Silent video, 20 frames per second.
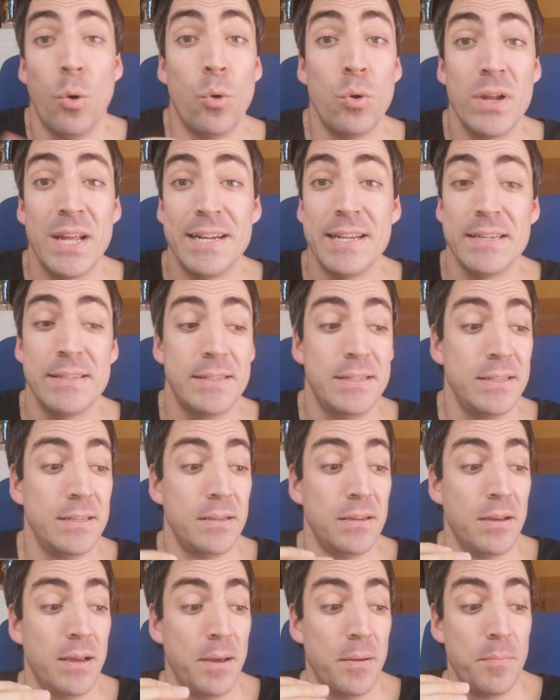oder dass
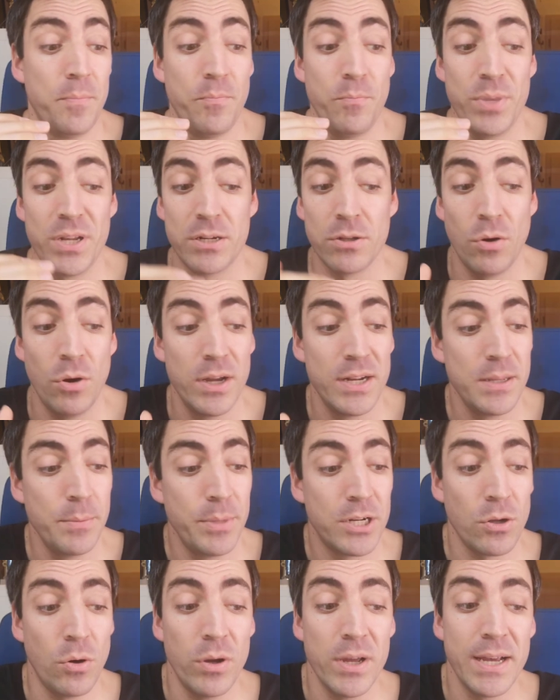die ähm, Betreuer, die
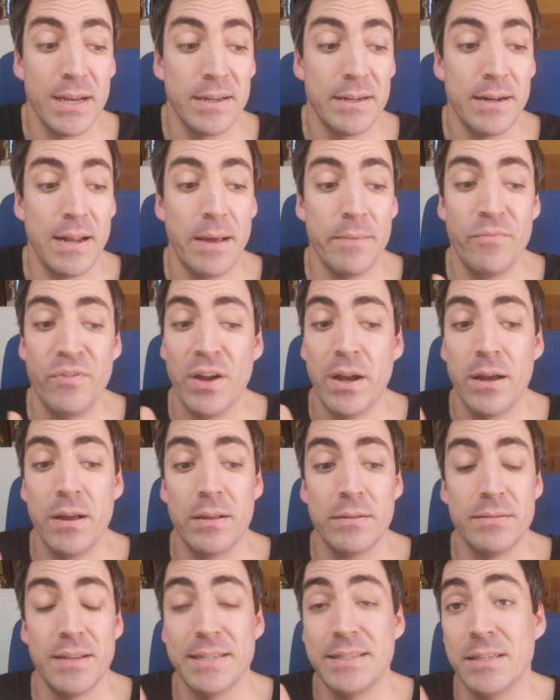Betreuerin
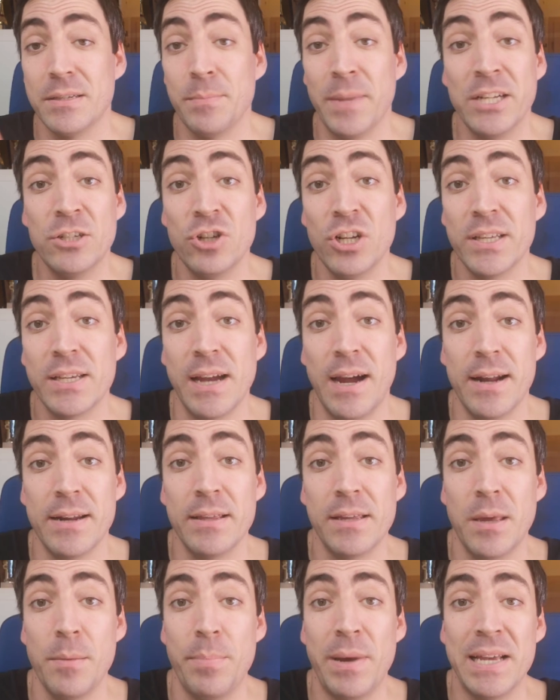einfach, dass es menschlich gar
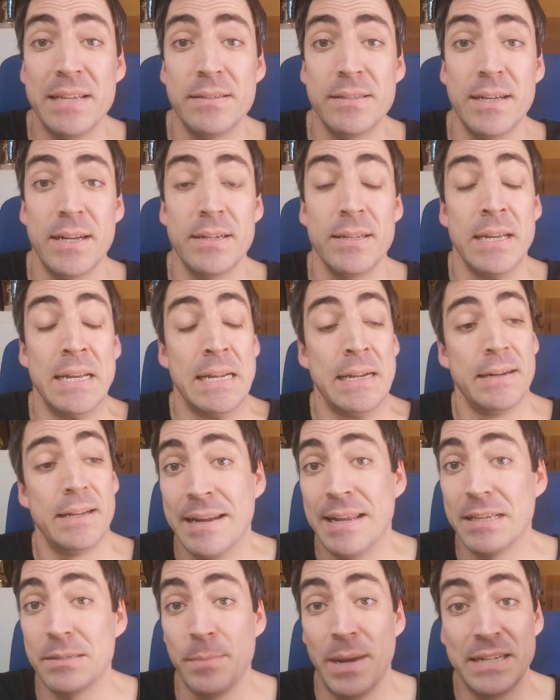nicht gepasst hat,
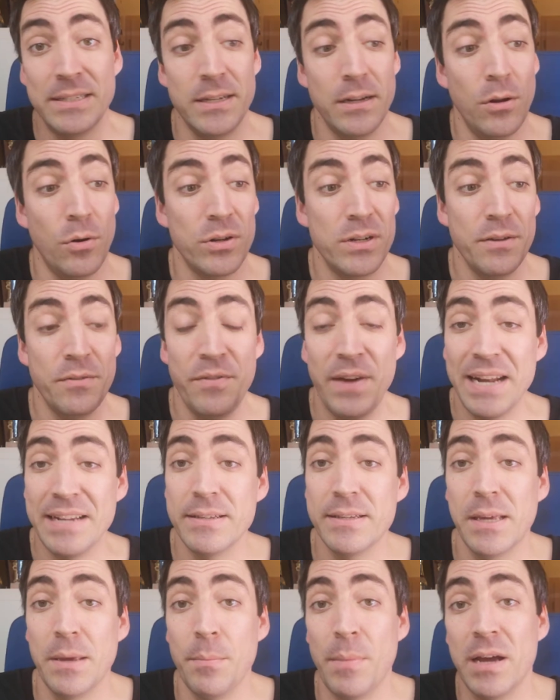dass manche Leute
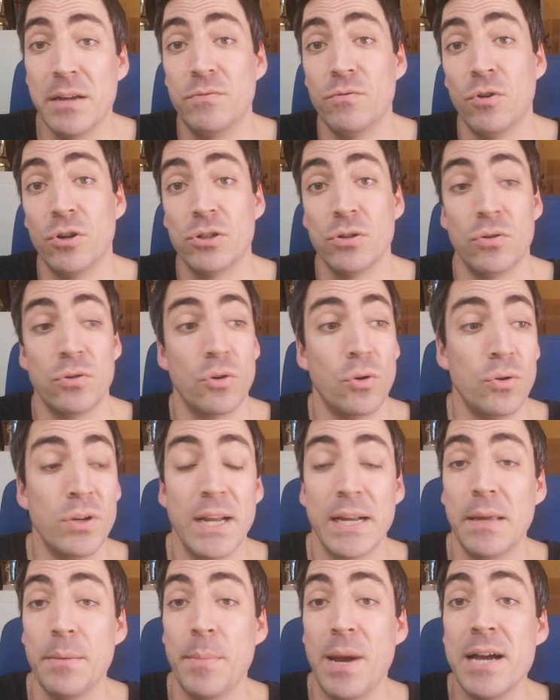fertig gemacht wurden und
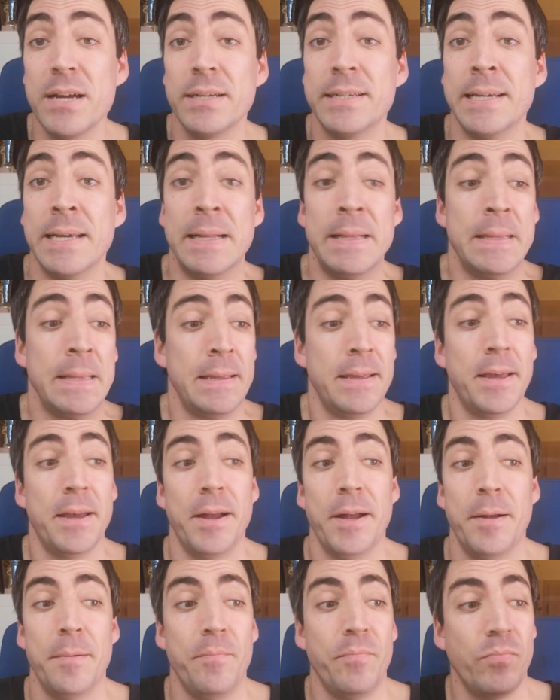runtergemacht,
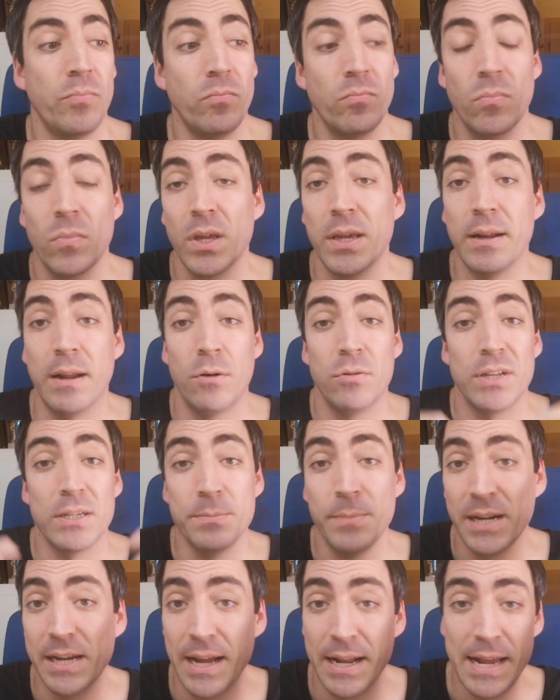ähm, genau,
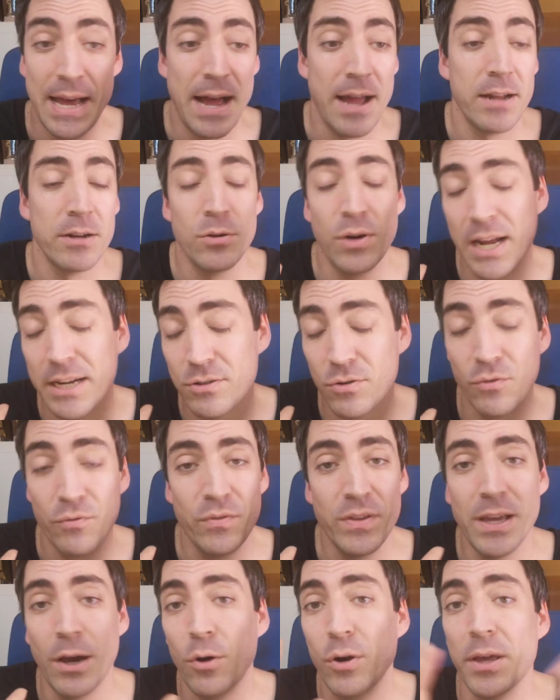dass man keine Ahnung hat
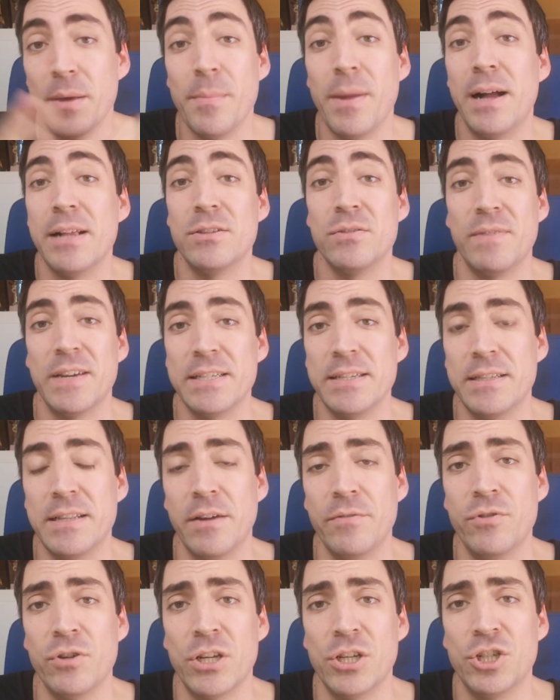und wie auch immer. Also was ich
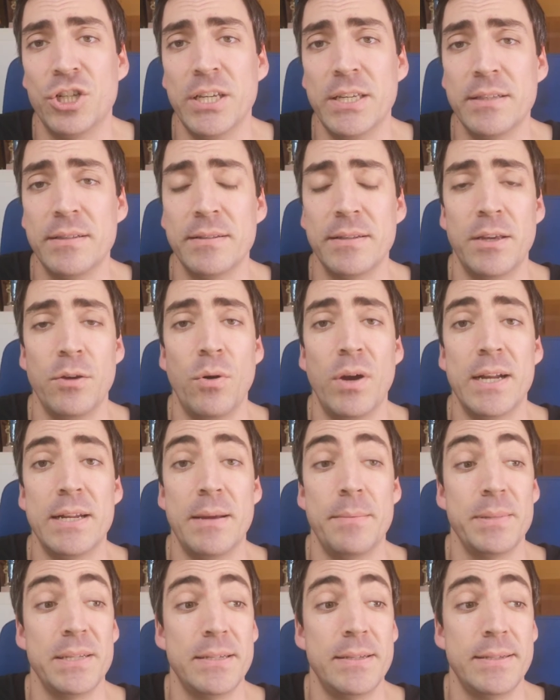da für Geschichten gehört
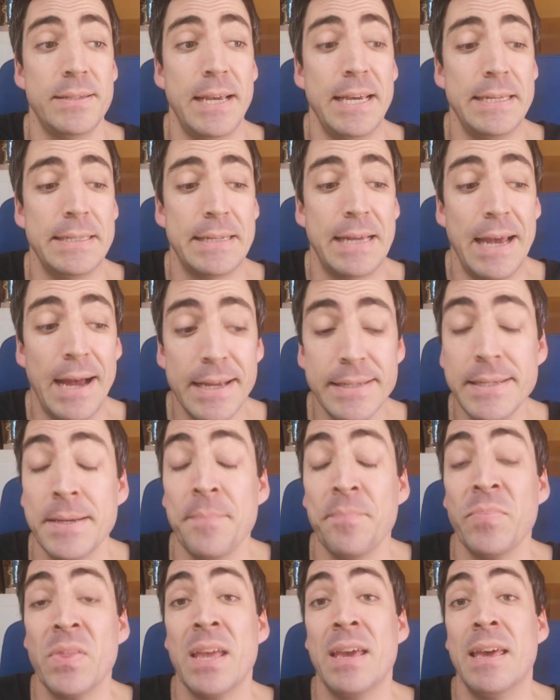habe, ist es echt krass.